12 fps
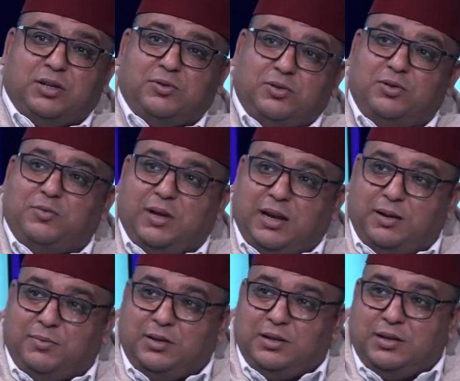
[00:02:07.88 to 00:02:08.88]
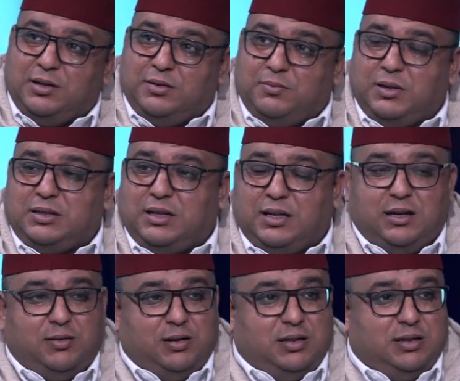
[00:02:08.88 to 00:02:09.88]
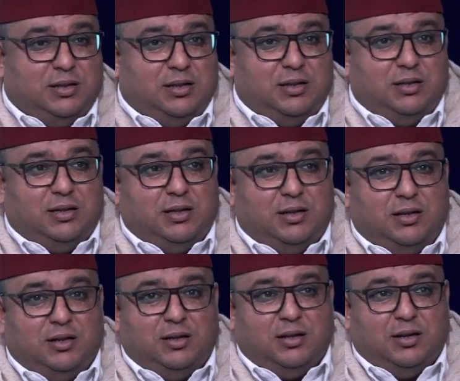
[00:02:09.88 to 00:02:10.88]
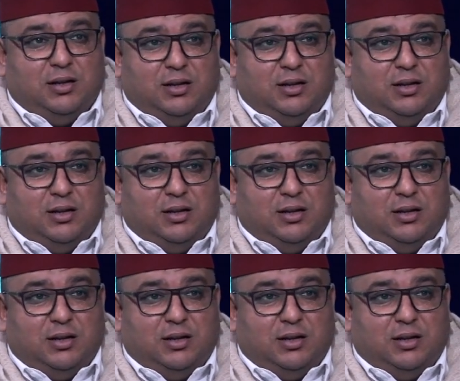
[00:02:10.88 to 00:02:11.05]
تنقولوا المعلم مثلا آه،